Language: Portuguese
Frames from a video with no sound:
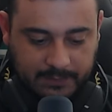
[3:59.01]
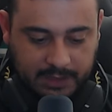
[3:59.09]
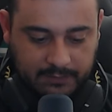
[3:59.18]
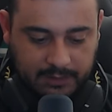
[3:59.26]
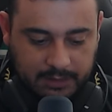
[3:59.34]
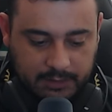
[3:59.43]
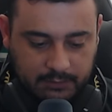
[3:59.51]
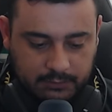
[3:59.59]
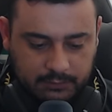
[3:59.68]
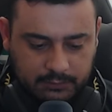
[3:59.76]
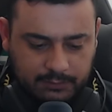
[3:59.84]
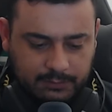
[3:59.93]
Ele vai dar
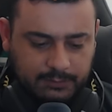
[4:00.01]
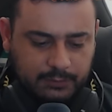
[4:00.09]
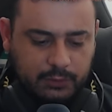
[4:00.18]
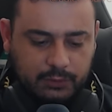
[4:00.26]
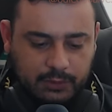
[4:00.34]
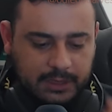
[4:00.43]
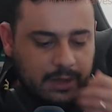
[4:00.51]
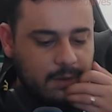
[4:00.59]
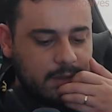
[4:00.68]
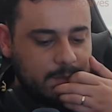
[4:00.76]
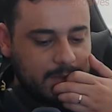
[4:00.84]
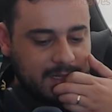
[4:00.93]
um, um tutorial
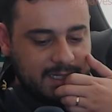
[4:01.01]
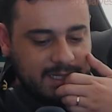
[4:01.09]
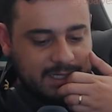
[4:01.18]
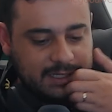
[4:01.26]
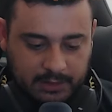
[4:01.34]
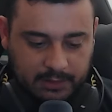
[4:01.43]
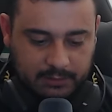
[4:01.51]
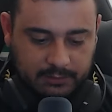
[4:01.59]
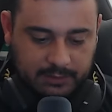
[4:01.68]
aqui pra gente. Eu não